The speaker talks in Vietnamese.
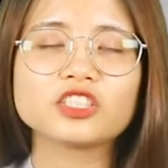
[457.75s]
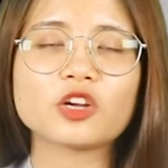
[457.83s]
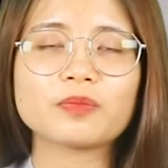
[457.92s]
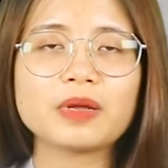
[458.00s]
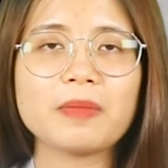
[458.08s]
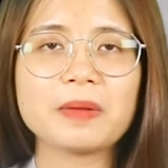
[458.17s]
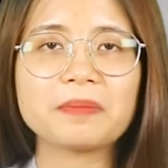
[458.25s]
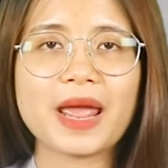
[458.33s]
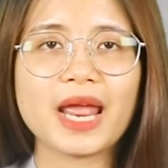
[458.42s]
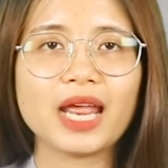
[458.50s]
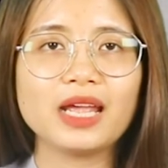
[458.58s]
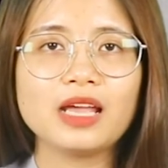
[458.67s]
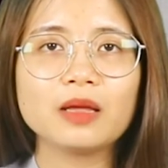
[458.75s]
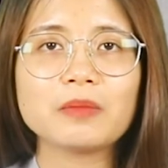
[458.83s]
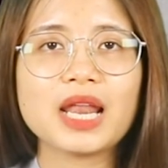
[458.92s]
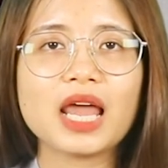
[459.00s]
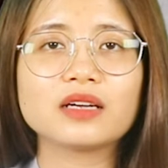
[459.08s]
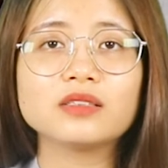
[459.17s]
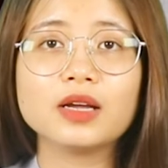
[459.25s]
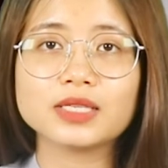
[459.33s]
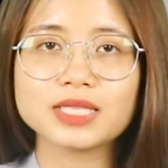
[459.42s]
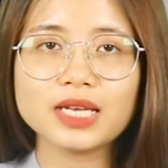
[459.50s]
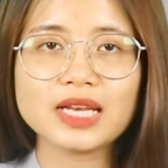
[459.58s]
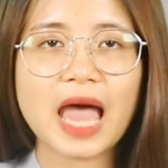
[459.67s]
Trong mắt bạn bè, bạn là người
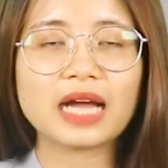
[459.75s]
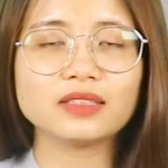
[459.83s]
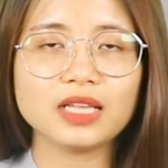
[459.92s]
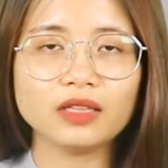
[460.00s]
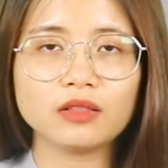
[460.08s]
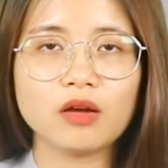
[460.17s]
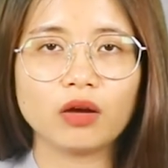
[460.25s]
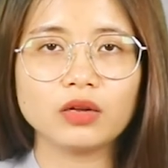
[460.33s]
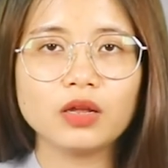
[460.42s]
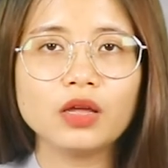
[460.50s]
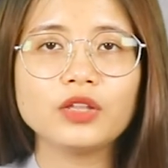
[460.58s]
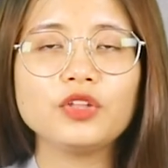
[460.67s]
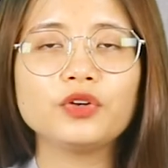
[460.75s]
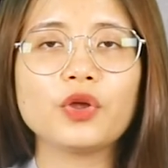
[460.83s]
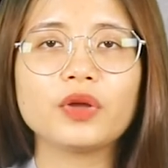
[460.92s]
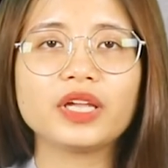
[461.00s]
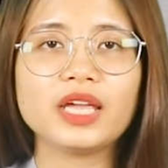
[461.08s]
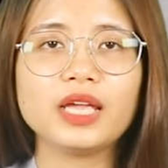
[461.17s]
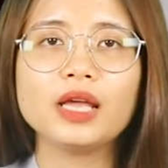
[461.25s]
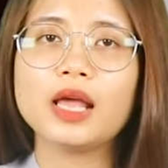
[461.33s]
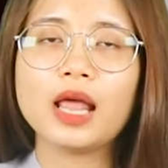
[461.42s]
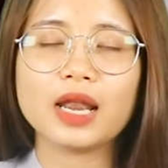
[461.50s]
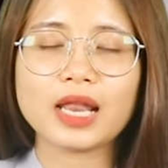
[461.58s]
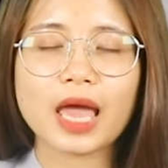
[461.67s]
rất đáng tin tưởng nhưng đôi khi
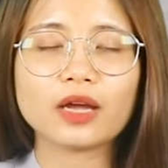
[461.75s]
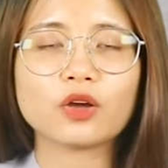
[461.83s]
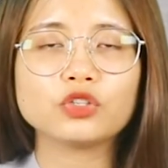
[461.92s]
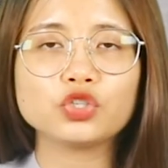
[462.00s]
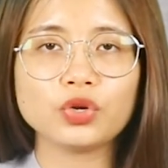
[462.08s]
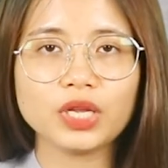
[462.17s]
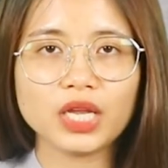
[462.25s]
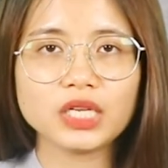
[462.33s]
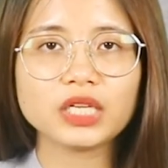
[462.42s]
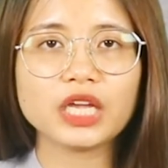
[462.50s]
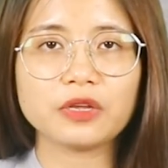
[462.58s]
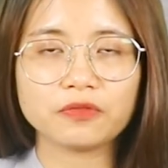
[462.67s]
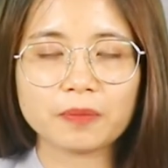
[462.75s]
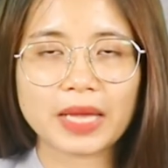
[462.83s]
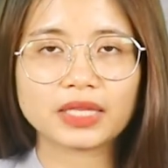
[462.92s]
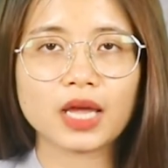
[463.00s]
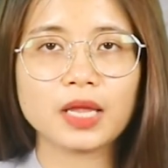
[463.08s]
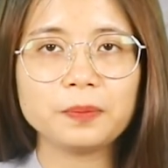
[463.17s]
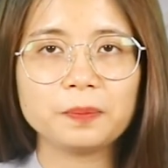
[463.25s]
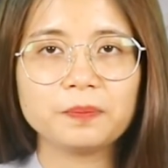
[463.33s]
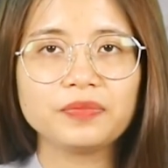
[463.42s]
lại có chút ích kỷ bản thân.